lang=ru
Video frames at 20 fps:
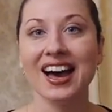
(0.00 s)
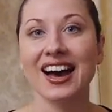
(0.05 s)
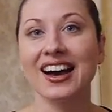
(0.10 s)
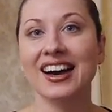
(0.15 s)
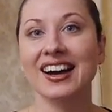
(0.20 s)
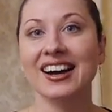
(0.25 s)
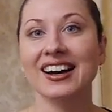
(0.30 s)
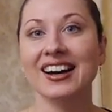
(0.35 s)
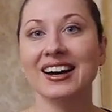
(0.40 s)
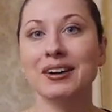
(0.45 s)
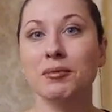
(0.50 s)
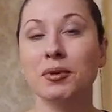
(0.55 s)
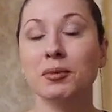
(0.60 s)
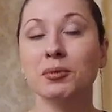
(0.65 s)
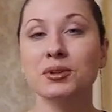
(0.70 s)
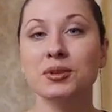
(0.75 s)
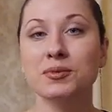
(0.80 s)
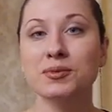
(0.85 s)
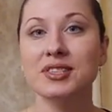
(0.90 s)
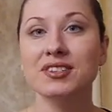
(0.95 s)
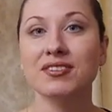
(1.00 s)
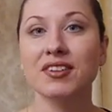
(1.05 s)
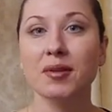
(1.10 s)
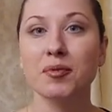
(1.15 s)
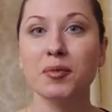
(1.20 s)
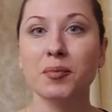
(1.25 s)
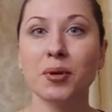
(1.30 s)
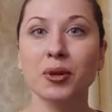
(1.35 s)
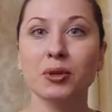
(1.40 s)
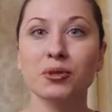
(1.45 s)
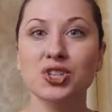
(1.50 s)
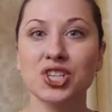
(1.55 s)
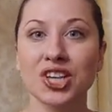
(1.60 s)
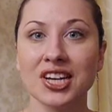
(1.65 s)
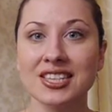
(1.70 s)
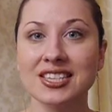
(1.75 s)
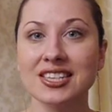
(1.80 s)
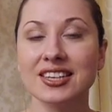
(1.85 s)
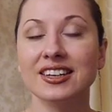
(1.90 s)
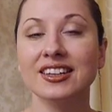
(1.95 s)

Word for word: А, мы будем с вами получать